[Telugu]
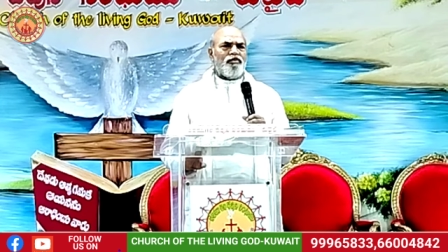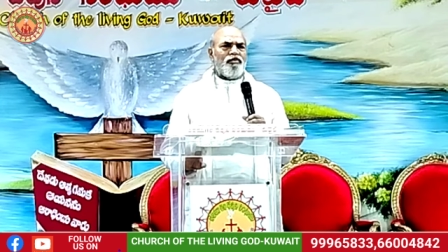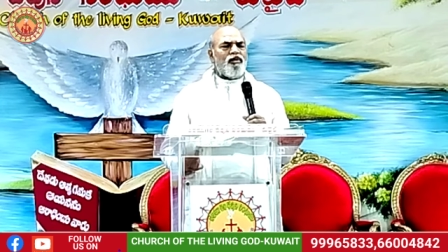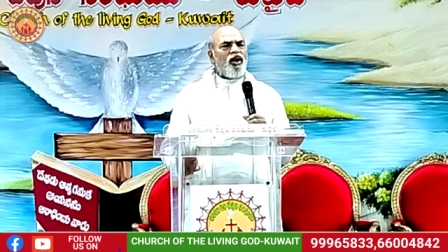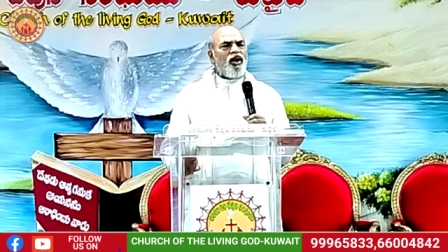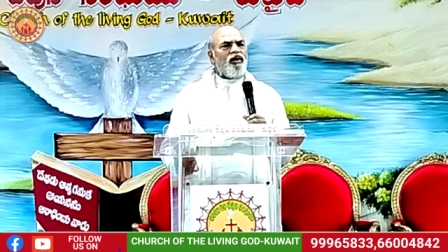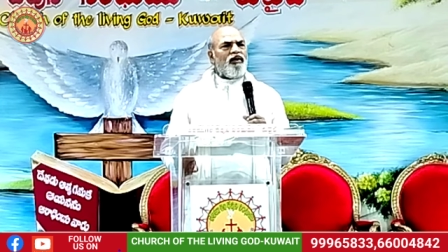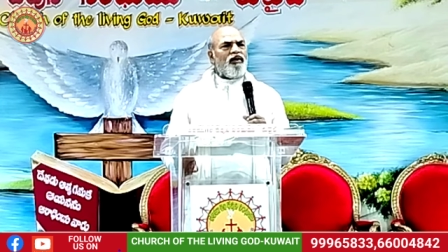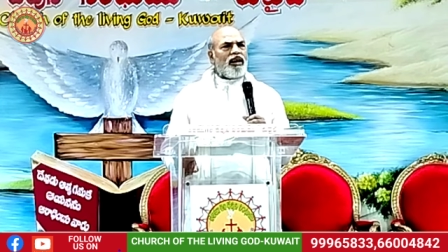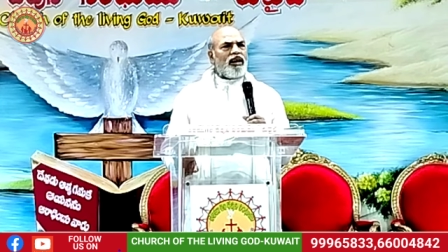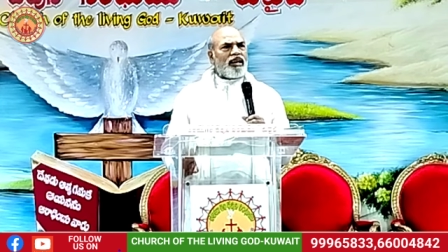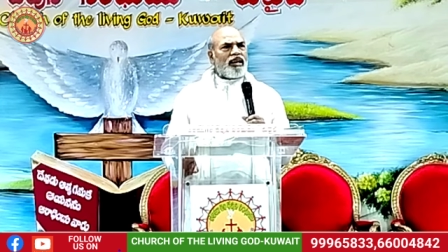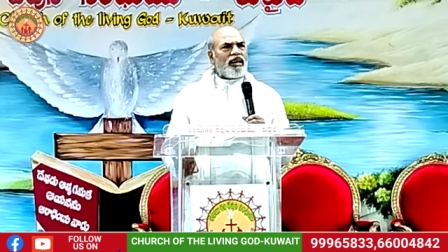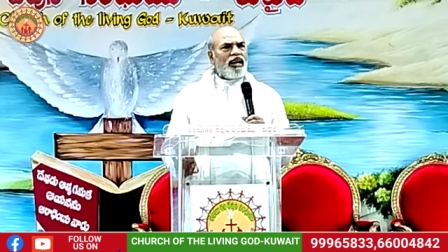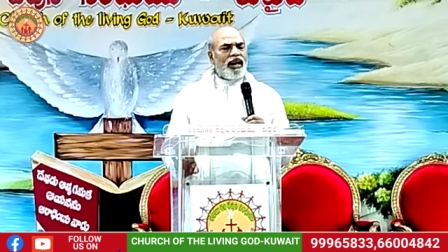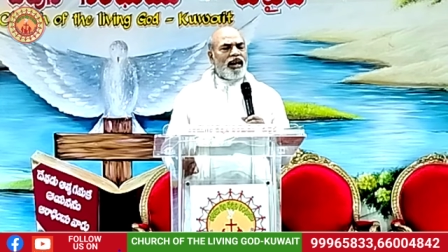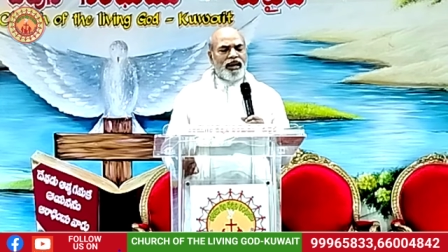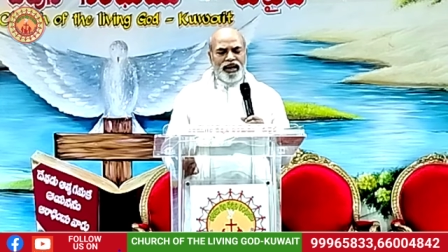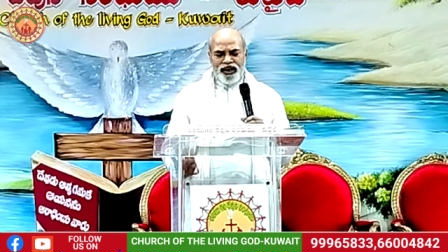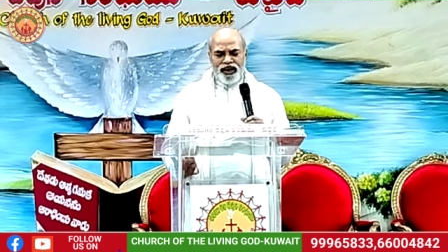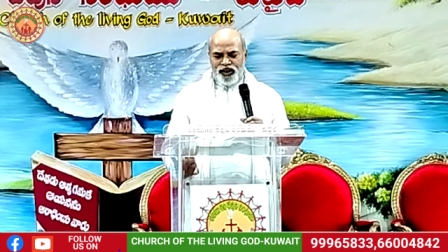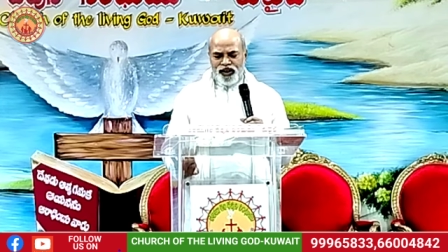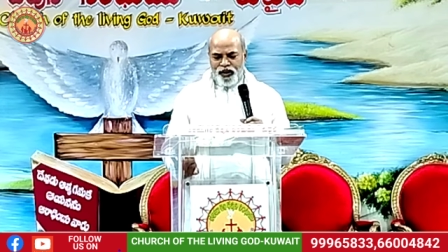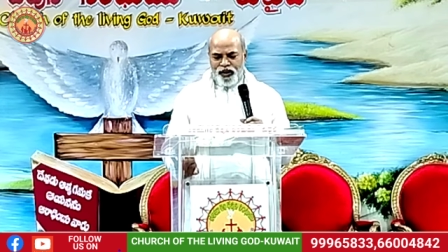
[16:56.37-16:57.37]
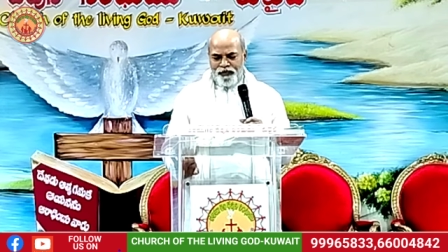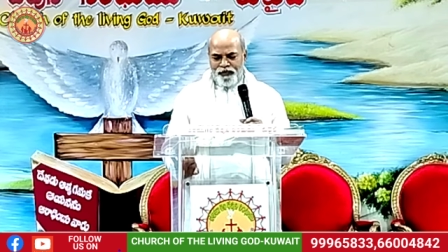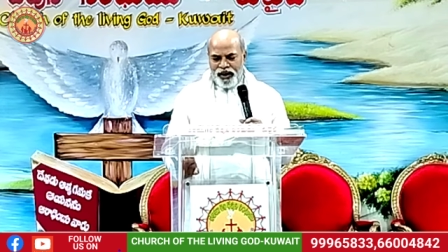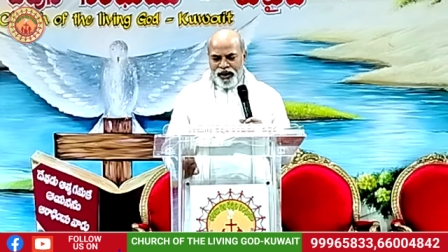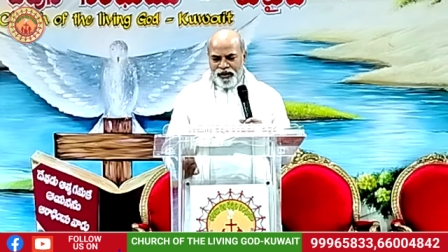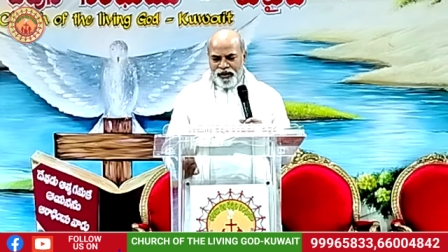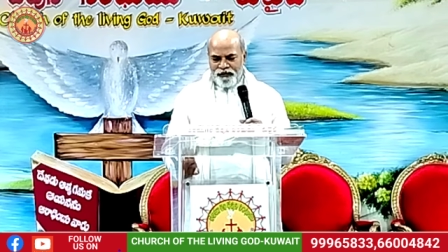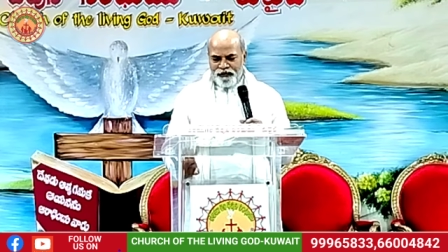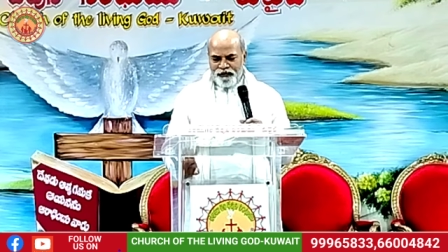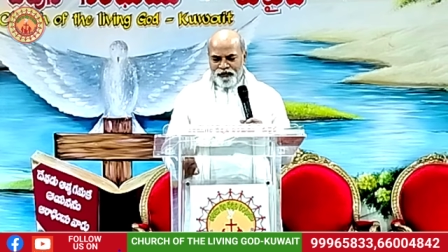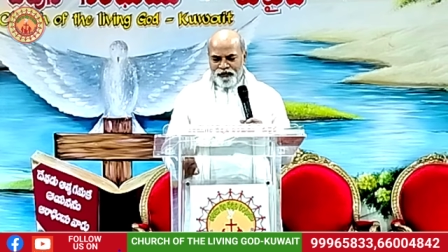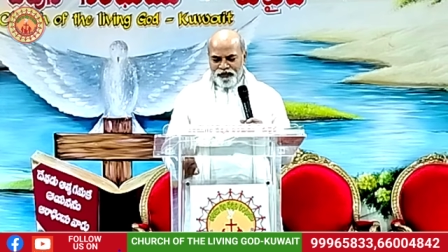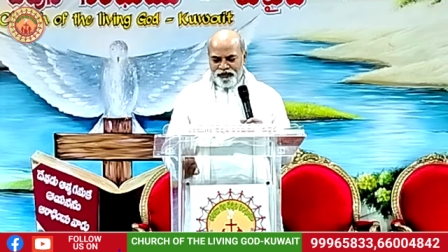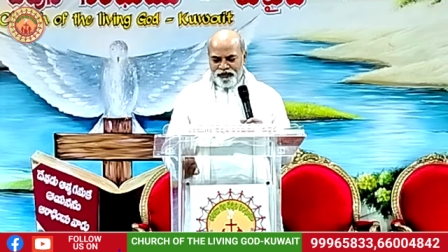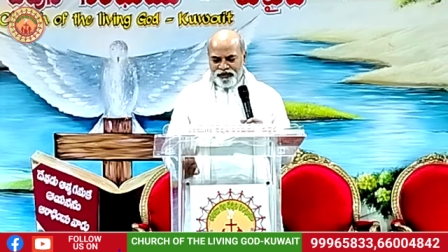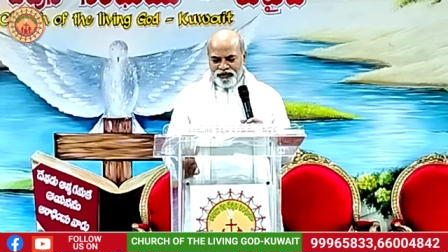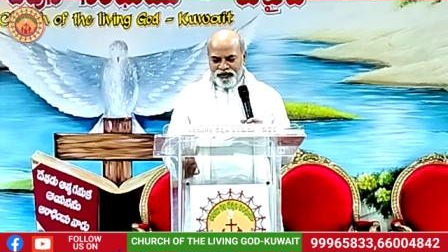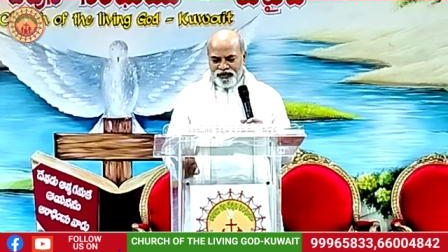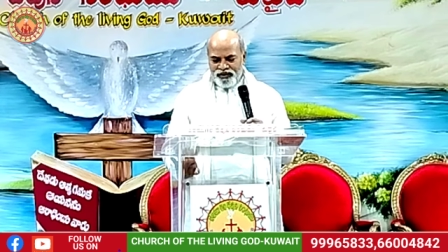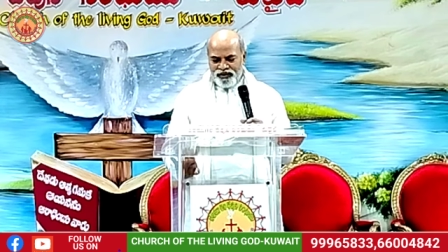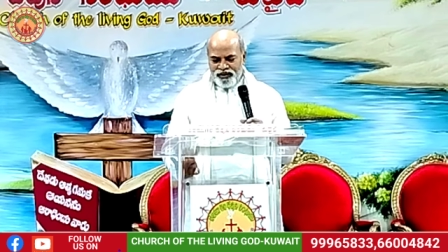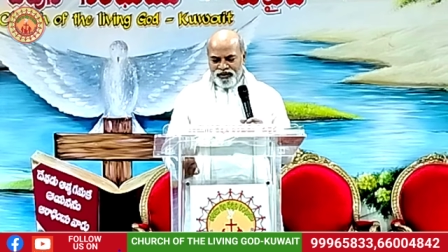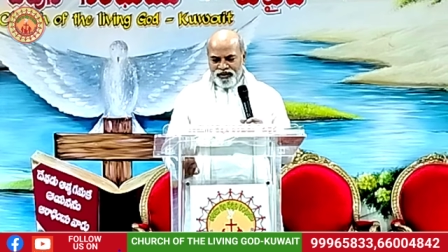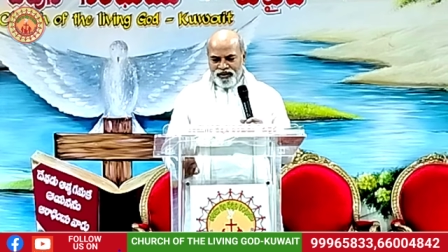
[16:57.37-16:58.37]
మొహమాటం లేకుండా చెప్పా
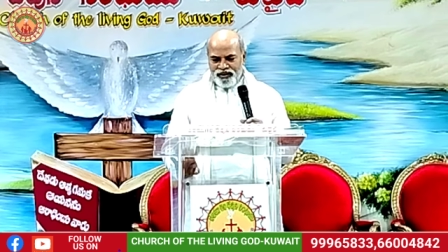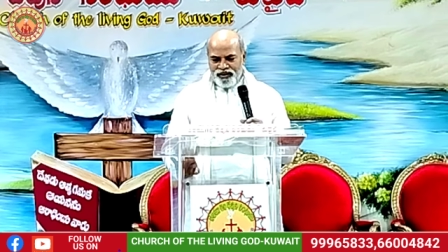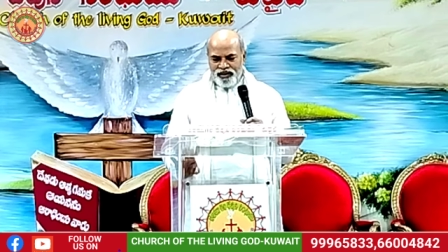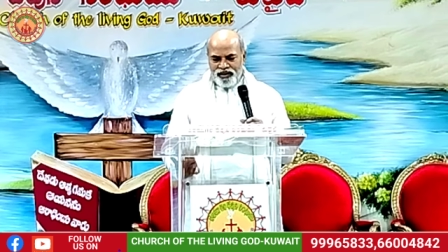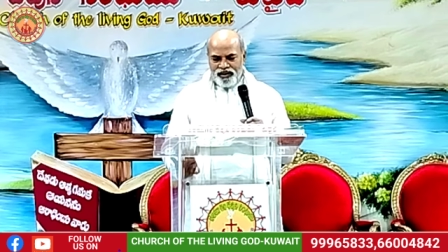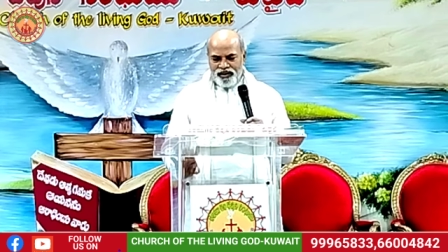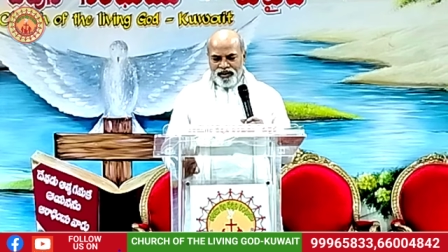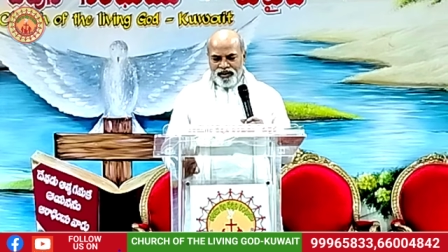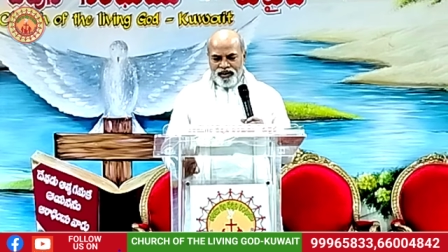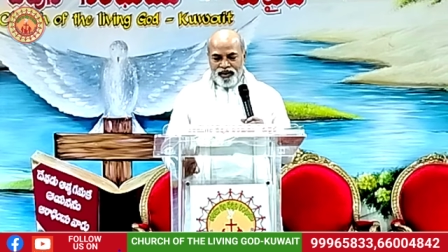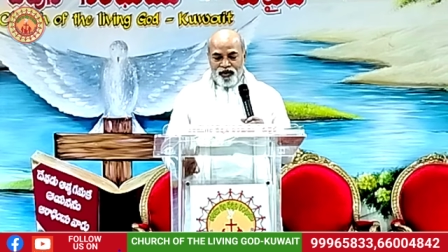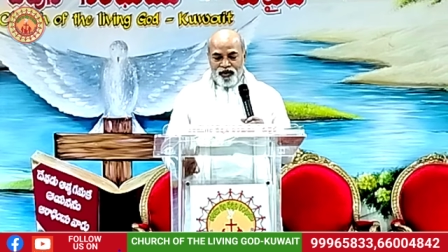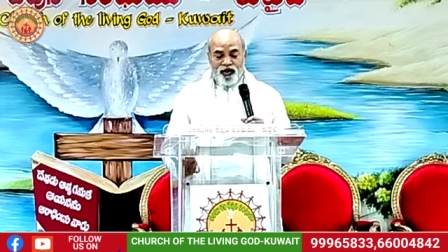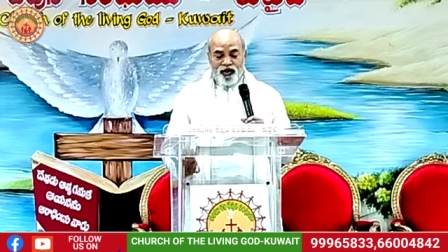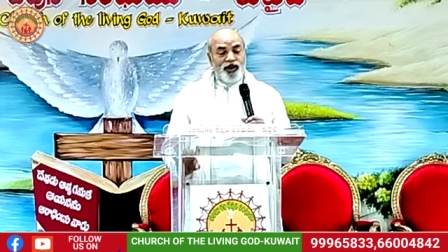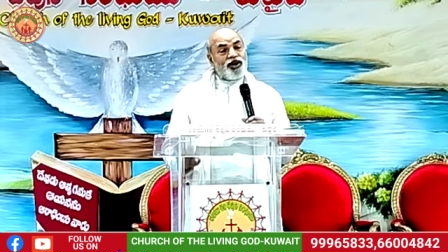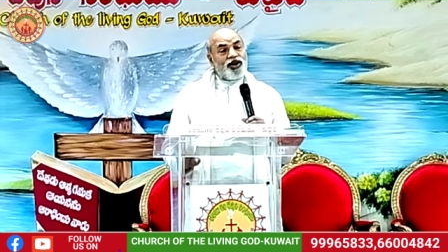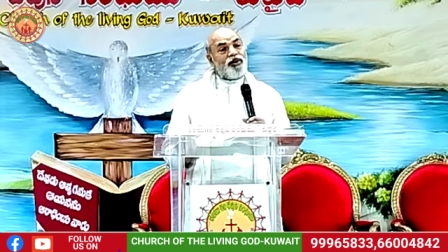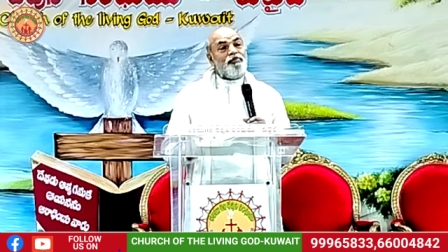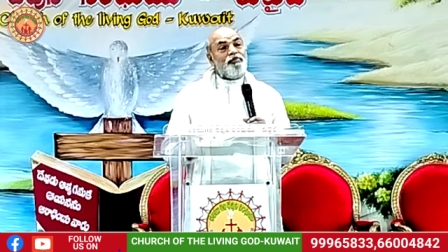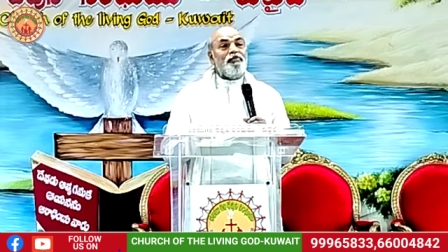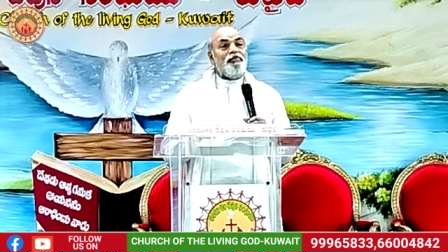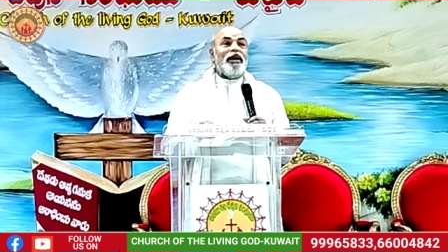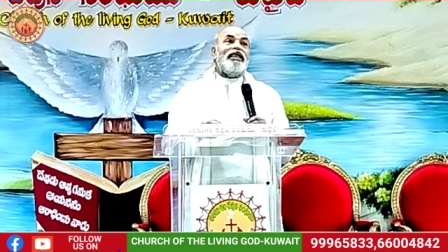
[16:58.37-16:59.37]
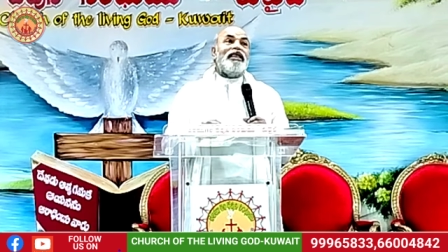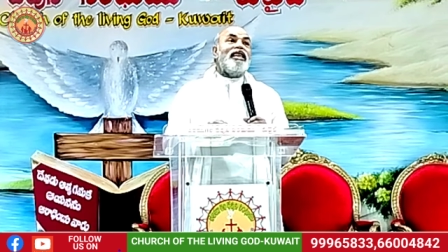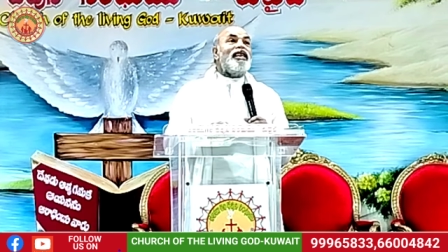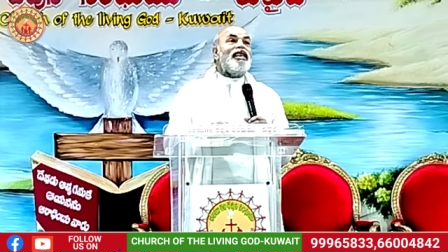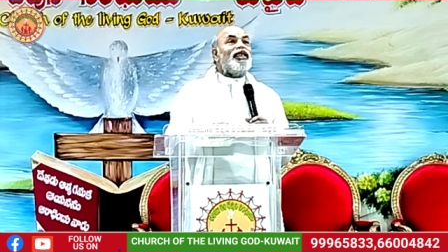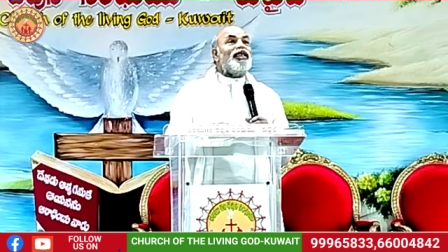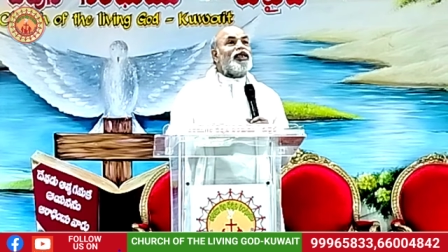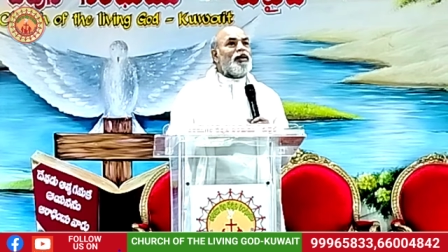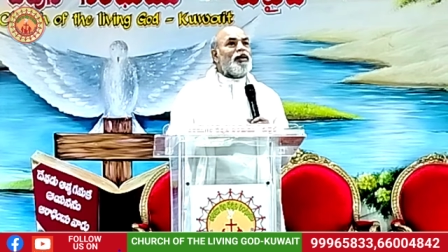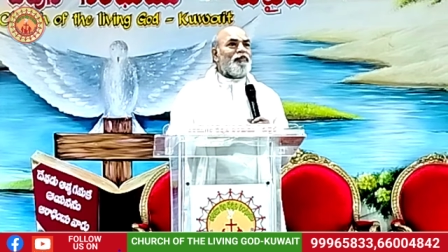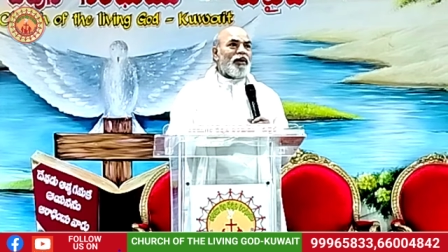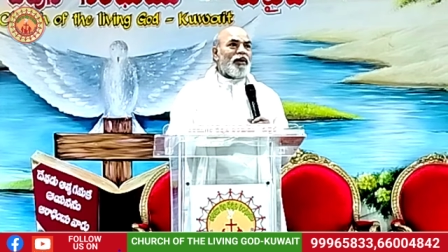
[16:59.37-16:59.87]
కొంచెం బెదిరించే